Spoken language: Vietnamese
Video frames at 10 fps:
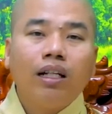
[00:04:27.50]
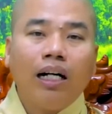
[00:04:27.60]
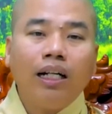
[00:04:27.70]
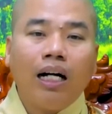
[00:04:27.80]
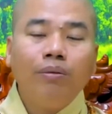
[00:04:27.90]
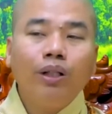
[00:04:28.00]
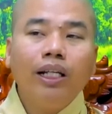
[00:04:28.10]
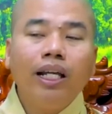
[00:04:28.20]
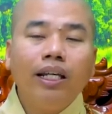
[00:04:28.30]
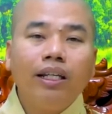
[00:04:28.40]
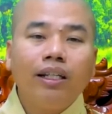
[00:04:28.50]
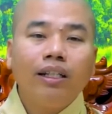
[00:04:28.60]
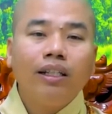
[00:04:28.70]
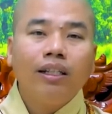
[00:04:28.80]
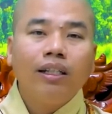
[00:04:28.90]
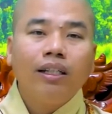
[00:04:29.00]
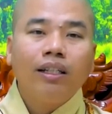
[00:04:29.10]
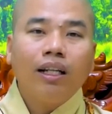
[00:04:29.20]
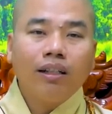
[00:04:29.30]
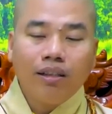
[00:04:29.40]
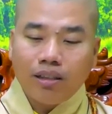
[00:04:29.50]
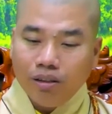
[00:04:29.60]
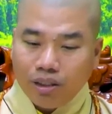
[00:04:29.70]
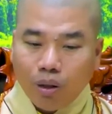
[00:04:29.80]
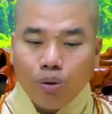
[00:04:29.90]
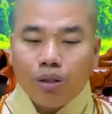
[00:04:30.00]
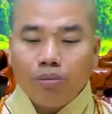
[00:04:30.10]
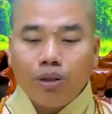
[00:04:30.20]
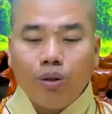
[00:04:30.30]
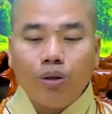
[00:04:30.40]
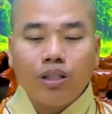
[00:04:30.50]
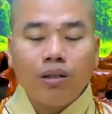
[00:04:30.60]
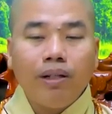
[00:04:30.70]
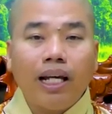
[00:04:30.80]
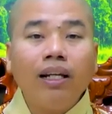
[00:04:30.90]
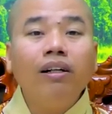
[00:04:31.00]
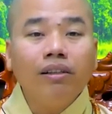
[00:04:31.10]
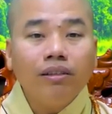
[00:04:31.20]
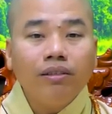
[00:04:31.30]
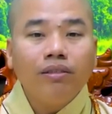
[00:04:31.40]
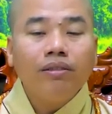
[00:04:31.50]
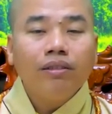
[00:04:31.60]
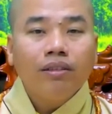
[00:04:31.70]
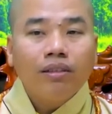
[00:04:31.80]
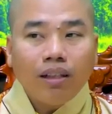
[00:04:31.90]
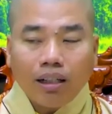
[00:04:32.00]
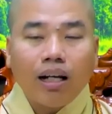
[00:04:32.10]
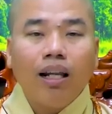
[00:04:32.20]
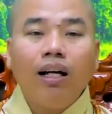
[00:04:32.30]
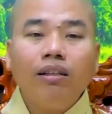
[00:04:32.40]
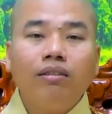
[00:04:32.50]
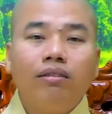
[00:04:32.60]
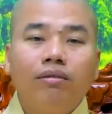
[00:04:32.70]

ở ở muốn đi đi nên người thường trụ trong chùa sẽ bị ảnh hưởng rất là lớn